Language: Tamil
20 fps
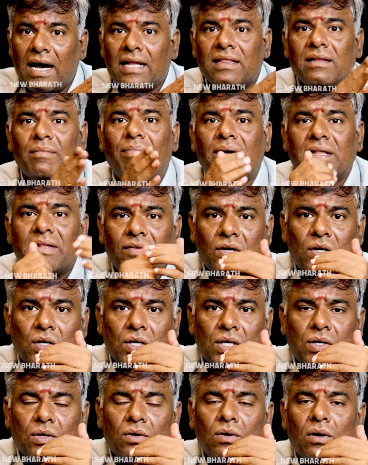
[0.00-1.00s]
அந்த பதவி
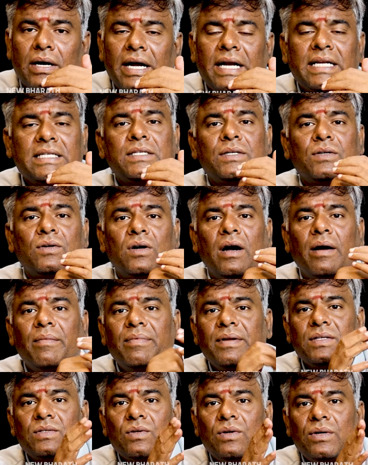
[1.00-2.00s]
கொடுக்கும் கிடைச்சிடும்
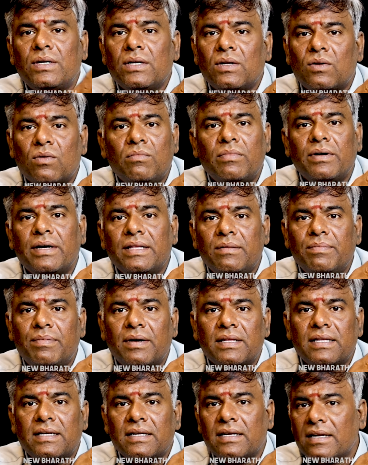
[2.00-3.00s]
அப்படின்னு சொல்லிட்டு ரொம்ப
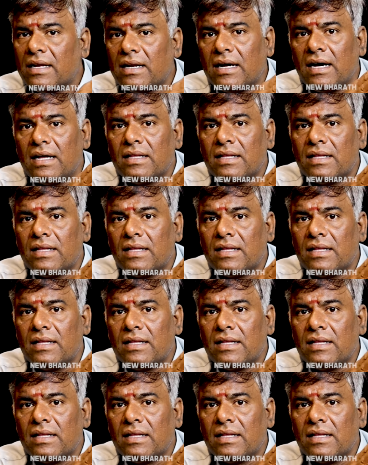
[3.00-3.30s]
எதிர்பார்த்துருக்கிறாரு